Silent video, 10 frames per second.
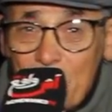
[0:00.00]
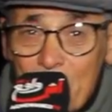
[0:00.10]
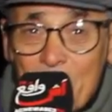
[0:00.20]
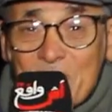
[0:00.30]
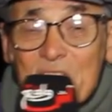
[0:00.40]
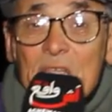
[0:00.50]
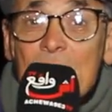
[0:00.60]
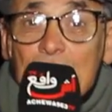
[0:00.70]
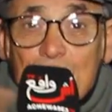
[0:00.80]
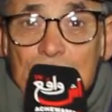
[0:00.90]
دابا ما
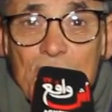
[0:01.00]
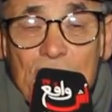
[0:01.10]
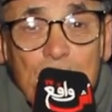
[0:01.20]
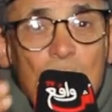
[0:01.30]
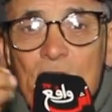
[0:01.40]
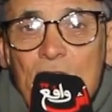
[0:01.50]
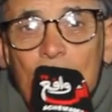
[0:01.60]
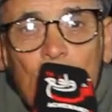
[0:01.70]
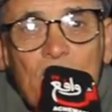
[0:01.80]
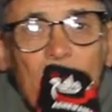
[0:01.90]
صيدتش اشنو
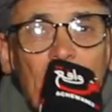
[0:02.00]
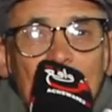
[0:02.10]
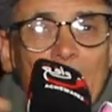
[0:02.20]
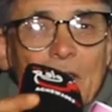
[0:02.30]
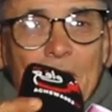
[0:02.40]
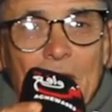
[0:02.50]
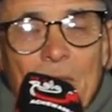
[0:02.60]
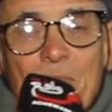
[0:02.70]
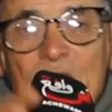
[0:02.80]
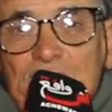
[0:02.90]
غناكل انا
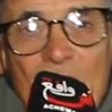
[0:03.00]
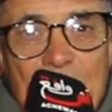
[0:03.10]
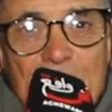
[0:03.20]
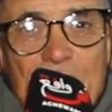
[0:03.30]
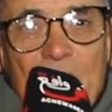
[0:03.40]
باش عيش